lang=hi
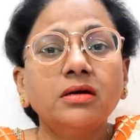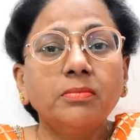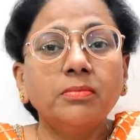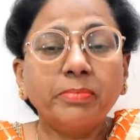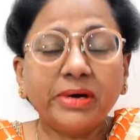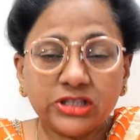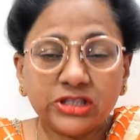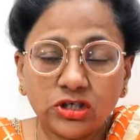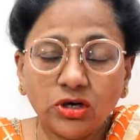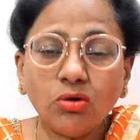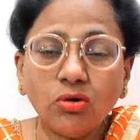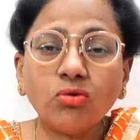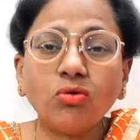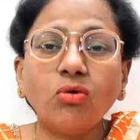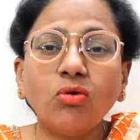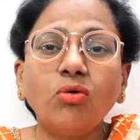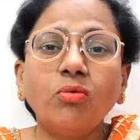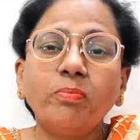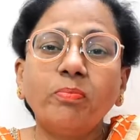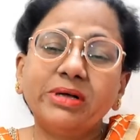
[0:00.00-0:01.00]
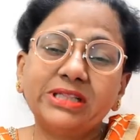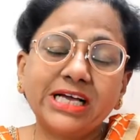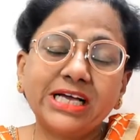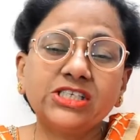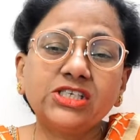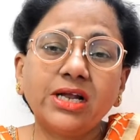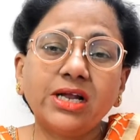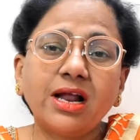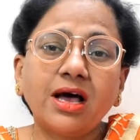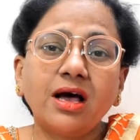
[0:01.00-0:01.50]
पतियों को पता
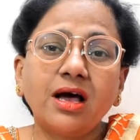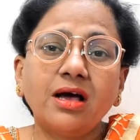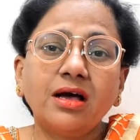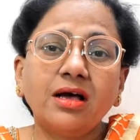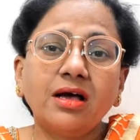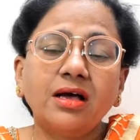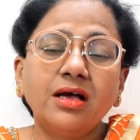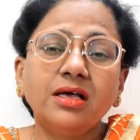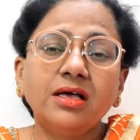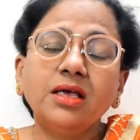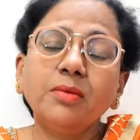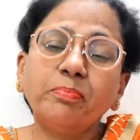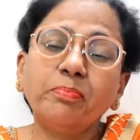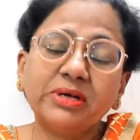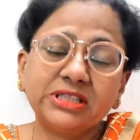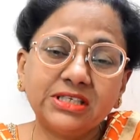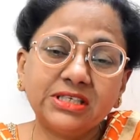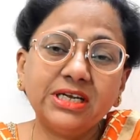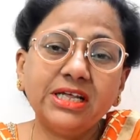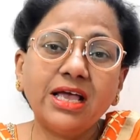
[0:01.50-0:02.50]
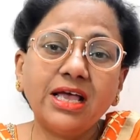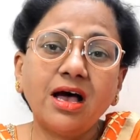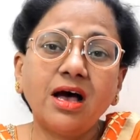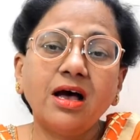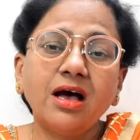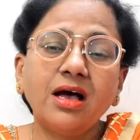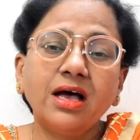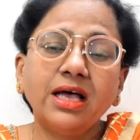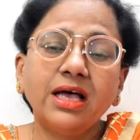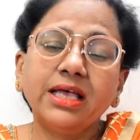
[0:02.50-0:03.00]
चला कि पत्नियां
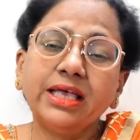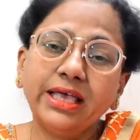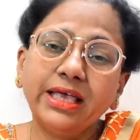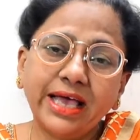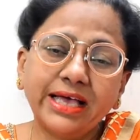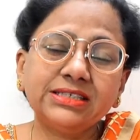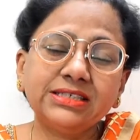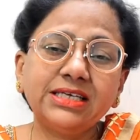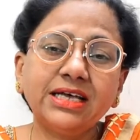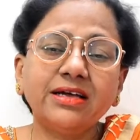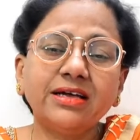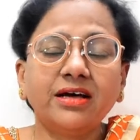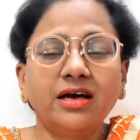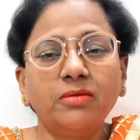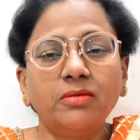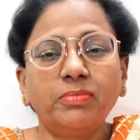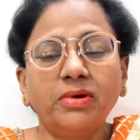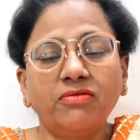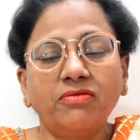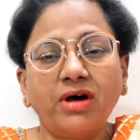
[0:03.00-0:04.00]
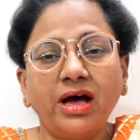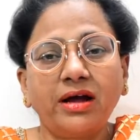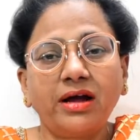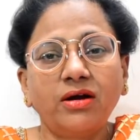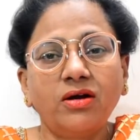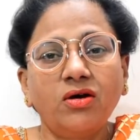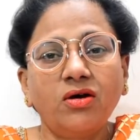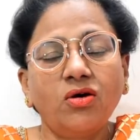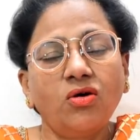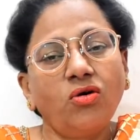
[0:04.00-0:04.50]
कैसे घर परिवार
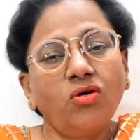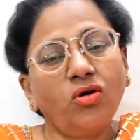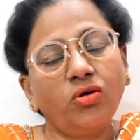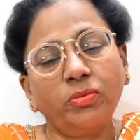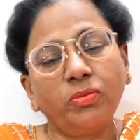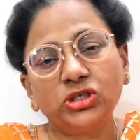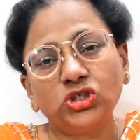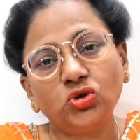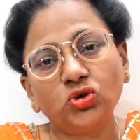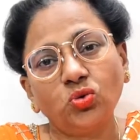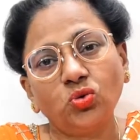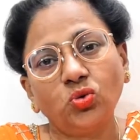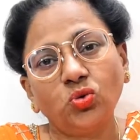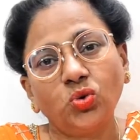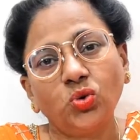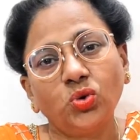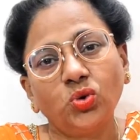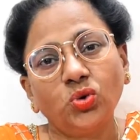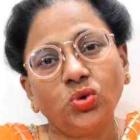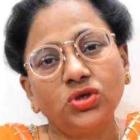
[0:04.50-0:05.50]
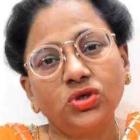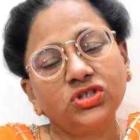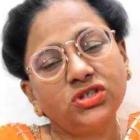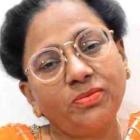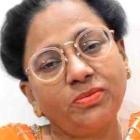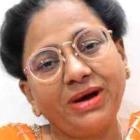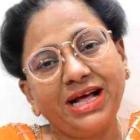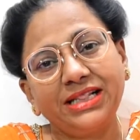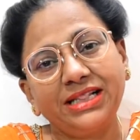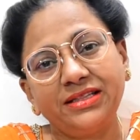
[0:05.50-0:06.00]
और बच्चों को
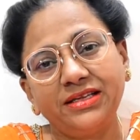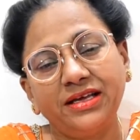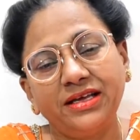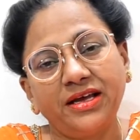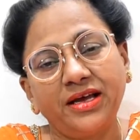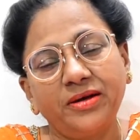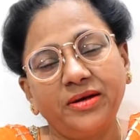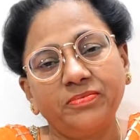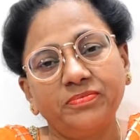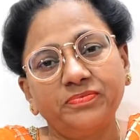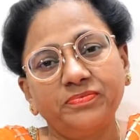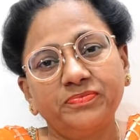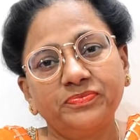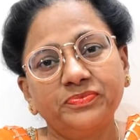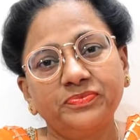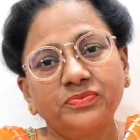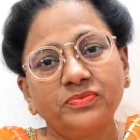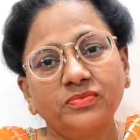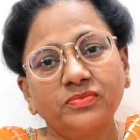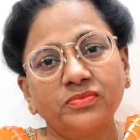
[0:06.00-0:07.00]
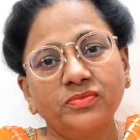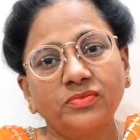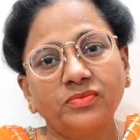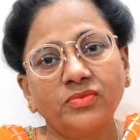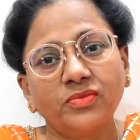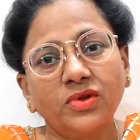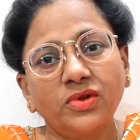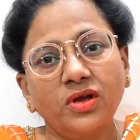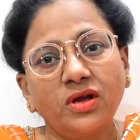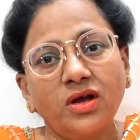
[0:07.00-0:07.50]
संभालती
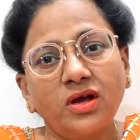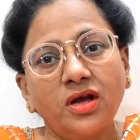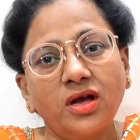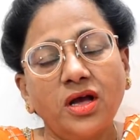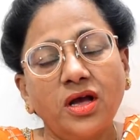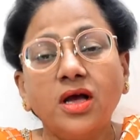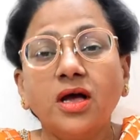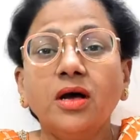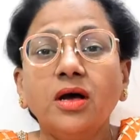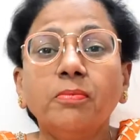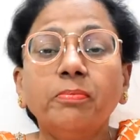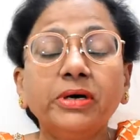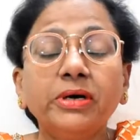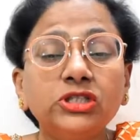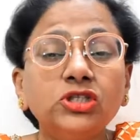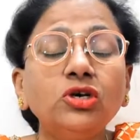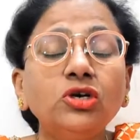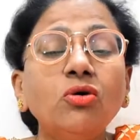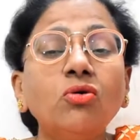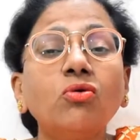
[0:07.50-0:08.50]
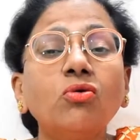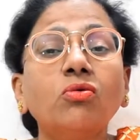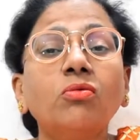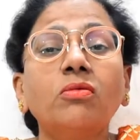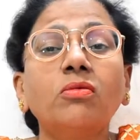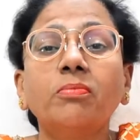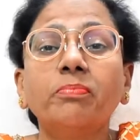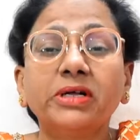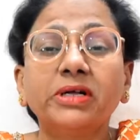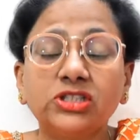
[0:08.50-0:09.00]
हैं पतियों
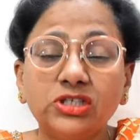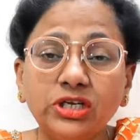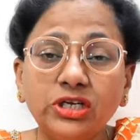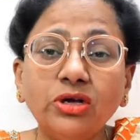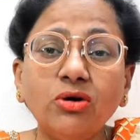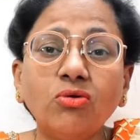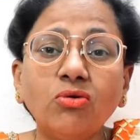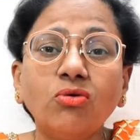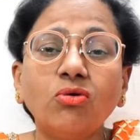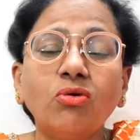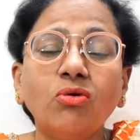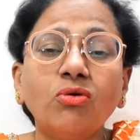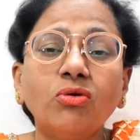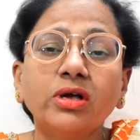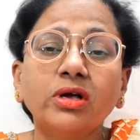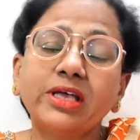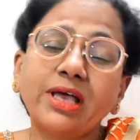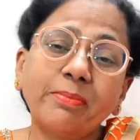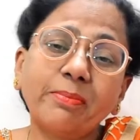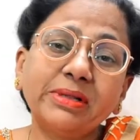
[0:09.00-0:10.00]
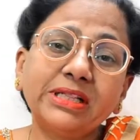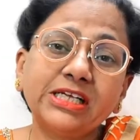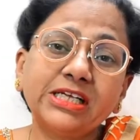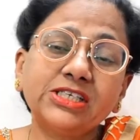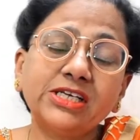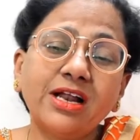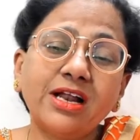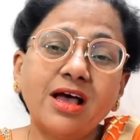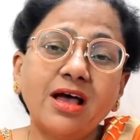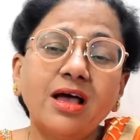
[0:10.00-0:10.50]
पत्नियों को क्या पता
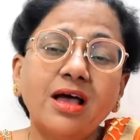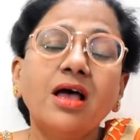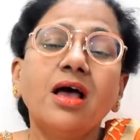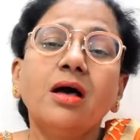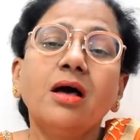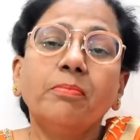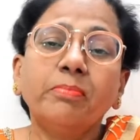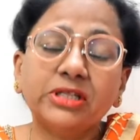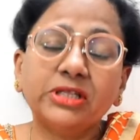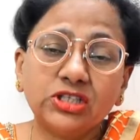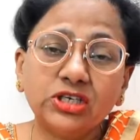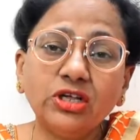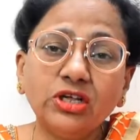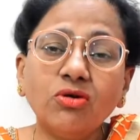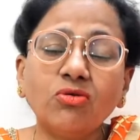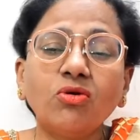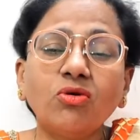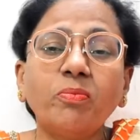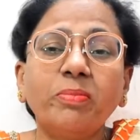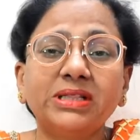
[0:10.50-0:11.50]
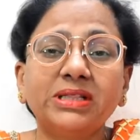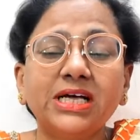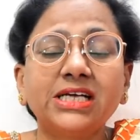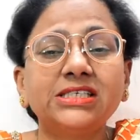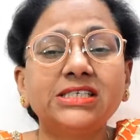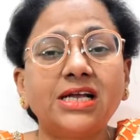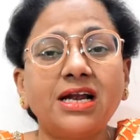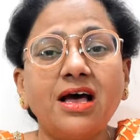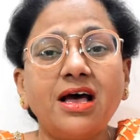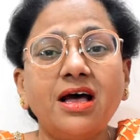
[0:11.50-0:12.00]
चला पत्नियों को पता
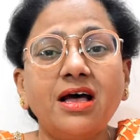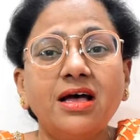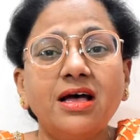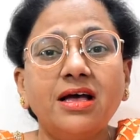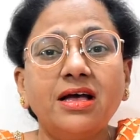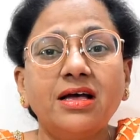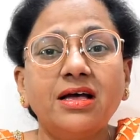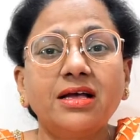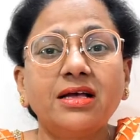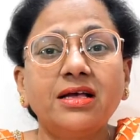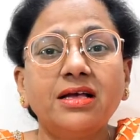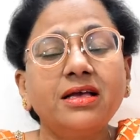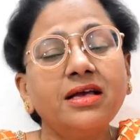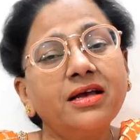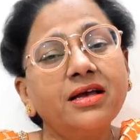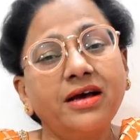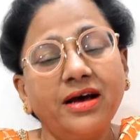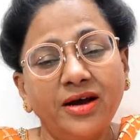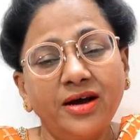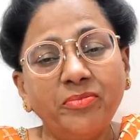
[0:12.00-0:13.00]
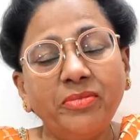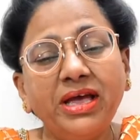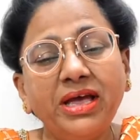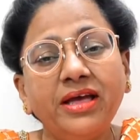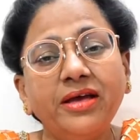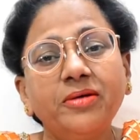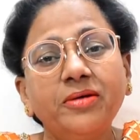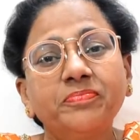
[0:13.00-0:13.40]
चला कि घर में